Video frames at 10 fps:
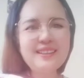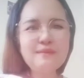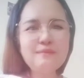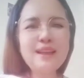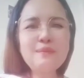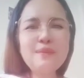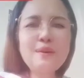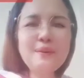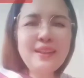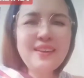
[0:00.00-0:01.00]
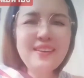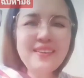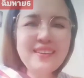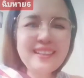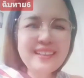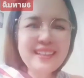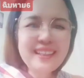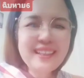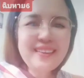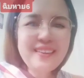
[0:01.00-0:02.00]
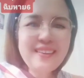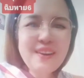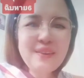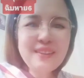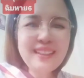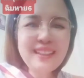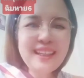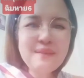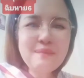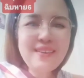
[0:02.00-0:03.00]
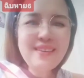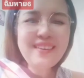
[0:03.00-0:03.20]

แม่นบอพี่น้องคอยเว้าถึงแม่บอ